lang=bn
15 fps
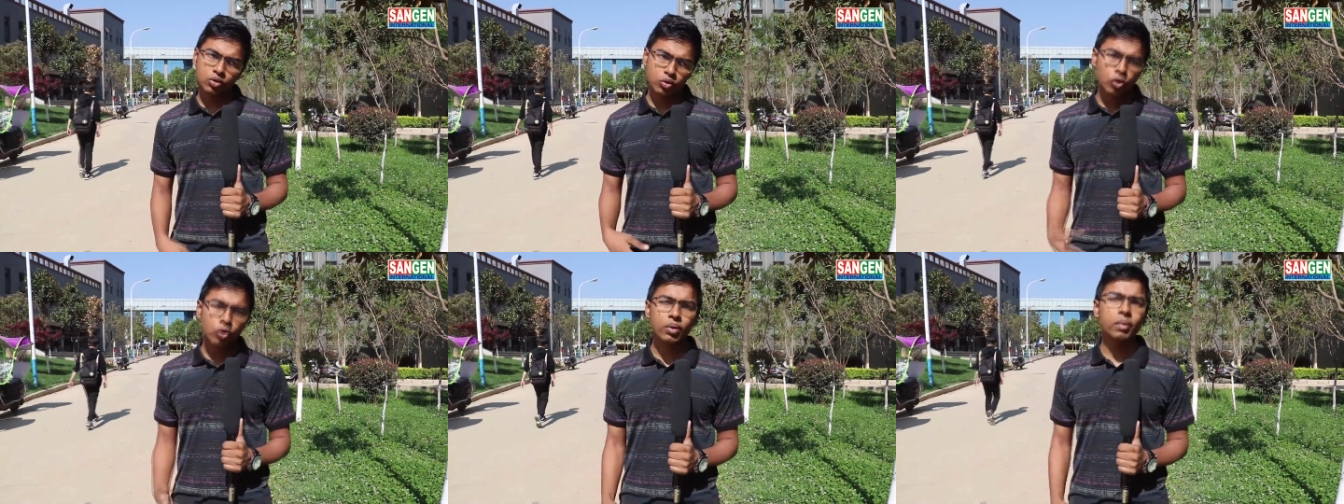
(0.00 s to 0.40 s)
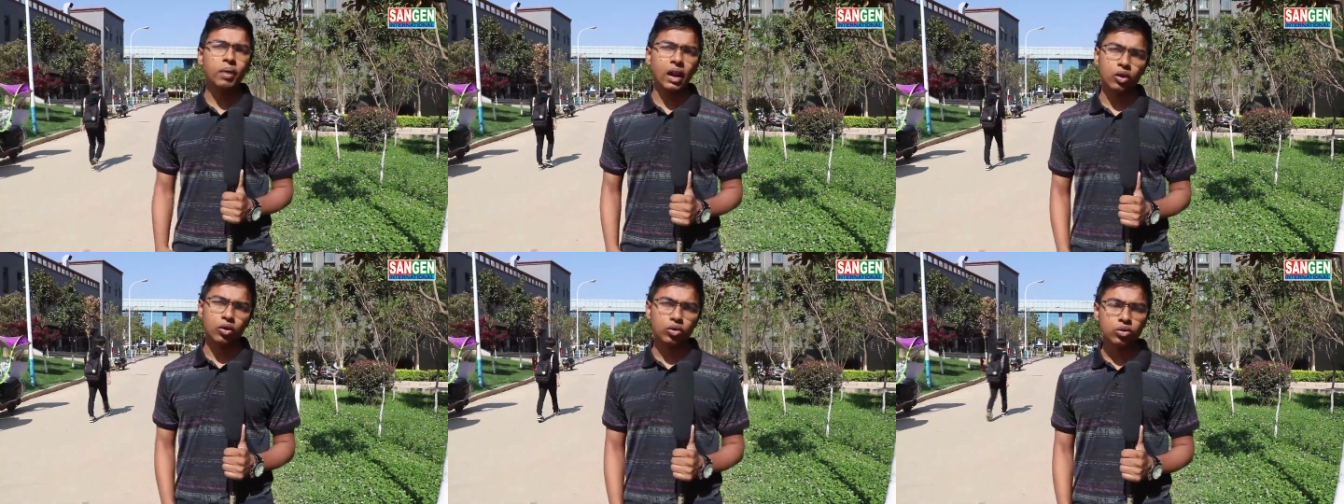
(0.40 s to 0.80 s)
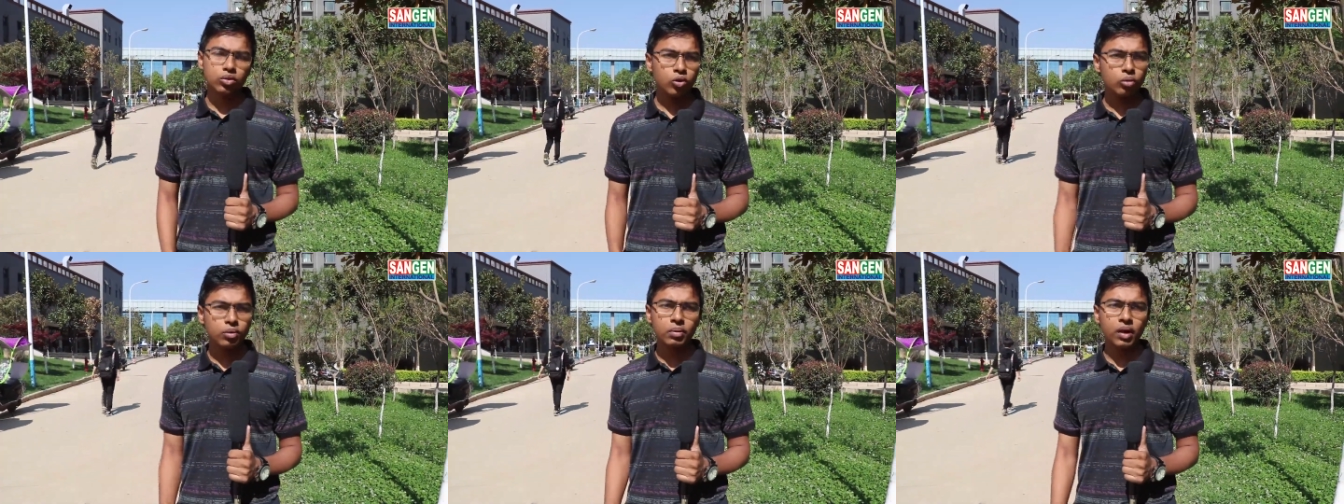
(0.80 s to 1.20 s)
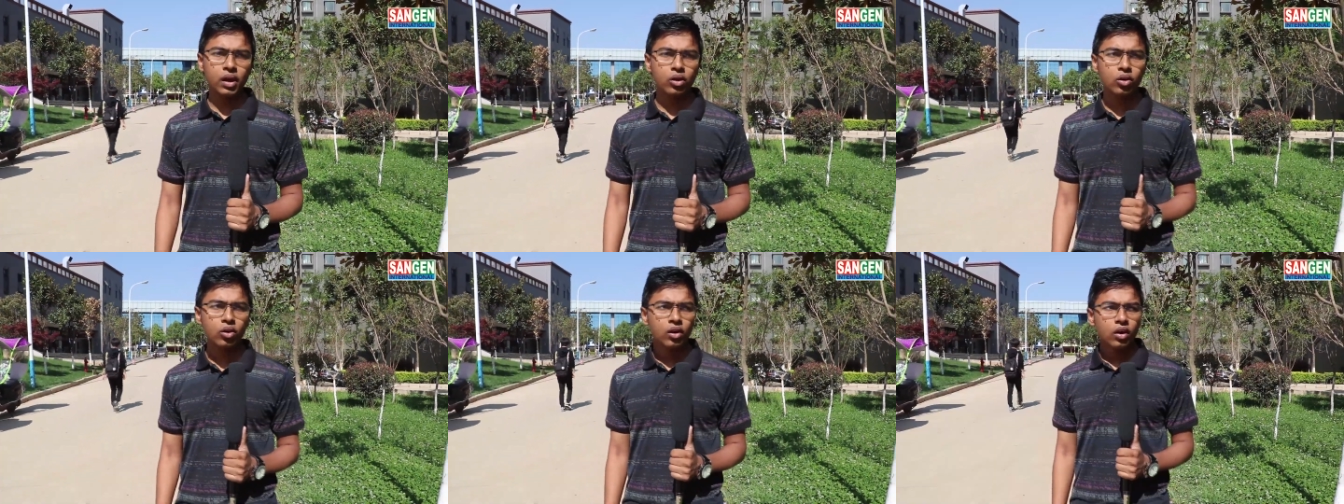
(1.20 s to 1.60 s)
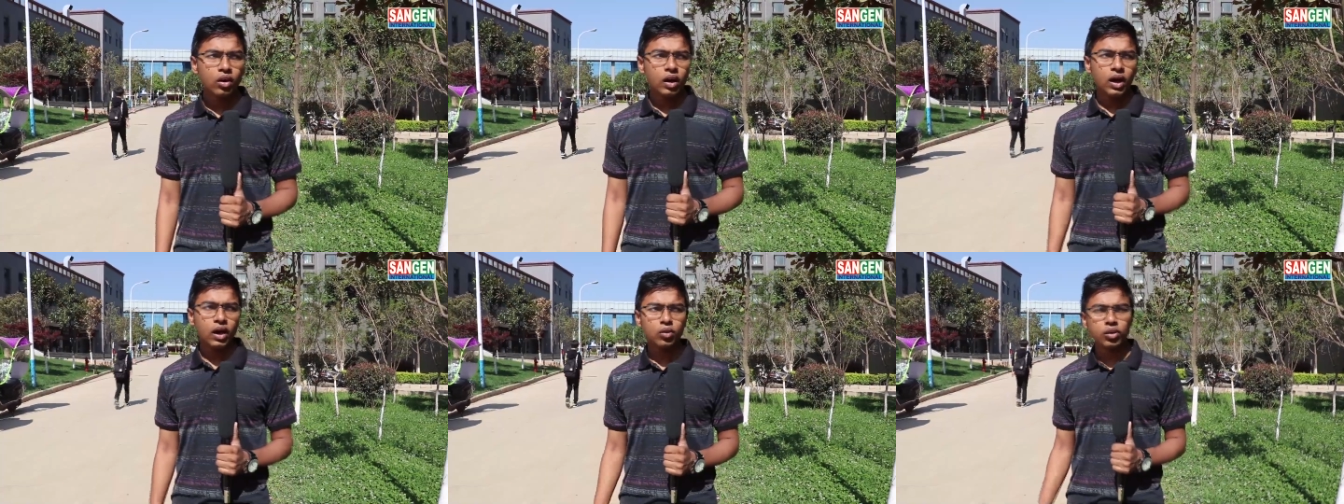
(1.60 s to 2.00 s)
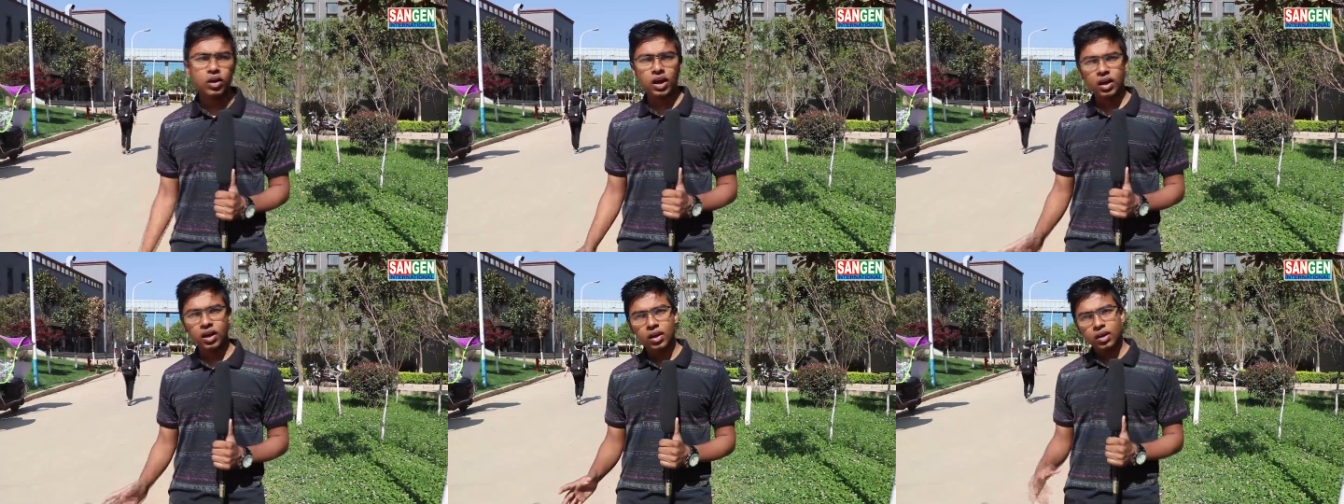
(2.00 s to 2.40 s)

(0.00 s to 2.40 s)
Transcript: খুবই ভালো খুবই ভালো আর ওরা